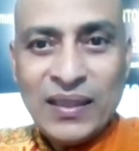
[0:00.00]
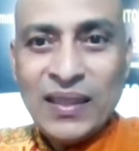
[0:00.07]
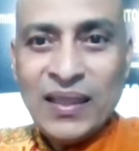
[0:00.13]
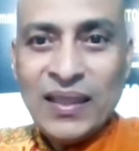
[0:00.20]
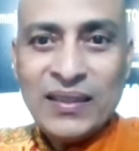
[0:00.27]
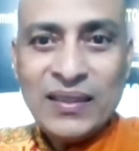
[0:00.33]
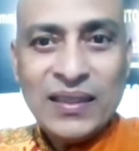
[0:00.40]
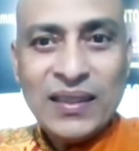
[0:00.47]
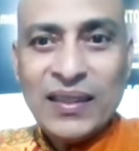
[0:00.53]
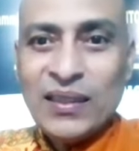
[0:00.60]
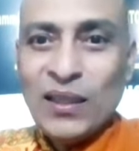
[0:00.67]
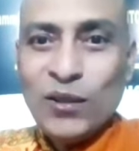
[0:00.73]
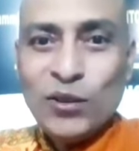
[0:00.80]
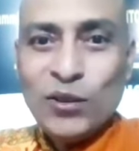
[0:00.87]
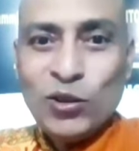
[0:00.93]
ঠিক আছে
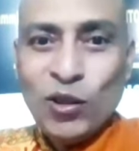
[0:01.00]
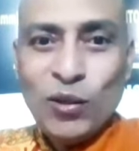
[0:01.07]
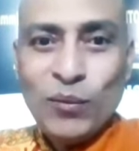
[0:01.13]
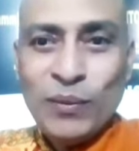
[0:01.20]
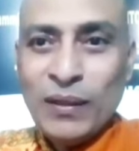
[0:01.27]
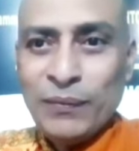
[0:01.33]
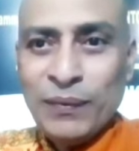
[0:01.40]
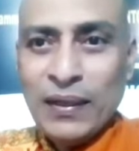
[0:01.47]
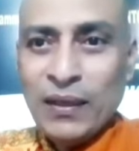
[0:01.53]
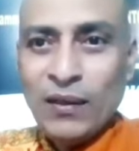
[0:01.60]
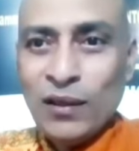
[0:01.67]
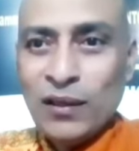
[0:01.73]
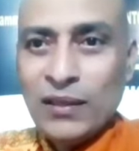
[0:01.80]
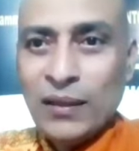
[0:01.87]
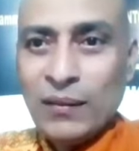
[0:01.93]
এটাও চলবে ফেলে
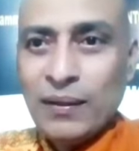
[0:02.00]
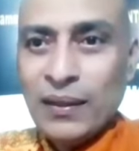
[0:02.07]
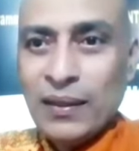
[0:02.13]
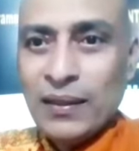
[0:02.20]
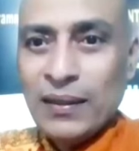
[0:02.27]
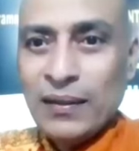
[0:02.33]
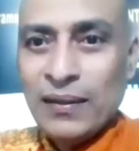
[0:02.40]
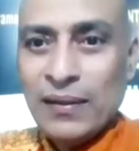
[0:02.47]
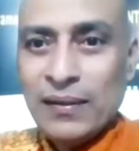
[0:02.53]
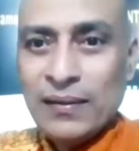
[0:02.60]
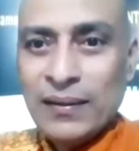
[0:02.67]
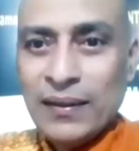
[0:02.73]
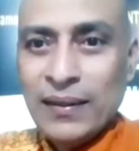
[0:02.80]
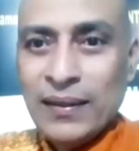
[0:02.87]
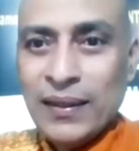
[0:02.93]
দেওয়া যাবে না
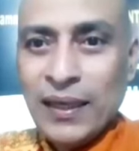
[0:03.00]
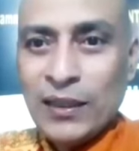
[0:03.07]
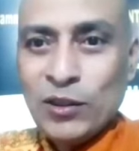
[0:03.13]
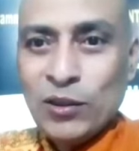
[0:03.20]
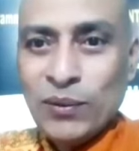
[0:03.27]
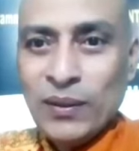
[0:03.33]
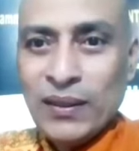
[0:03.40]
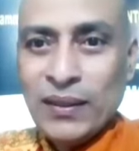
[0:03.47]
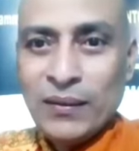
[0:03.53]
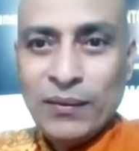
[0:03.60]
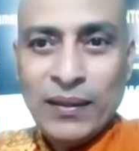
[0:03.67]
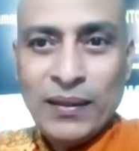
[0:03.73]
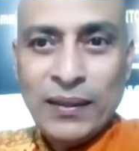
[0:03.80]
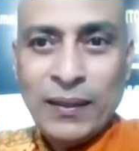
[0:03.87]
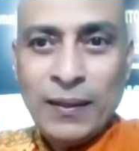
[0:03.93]
দেখি রাজকুমার কি
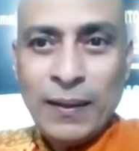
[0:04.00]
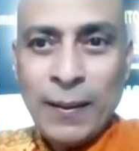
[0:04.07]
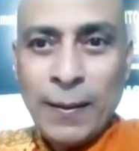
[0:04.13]
বলে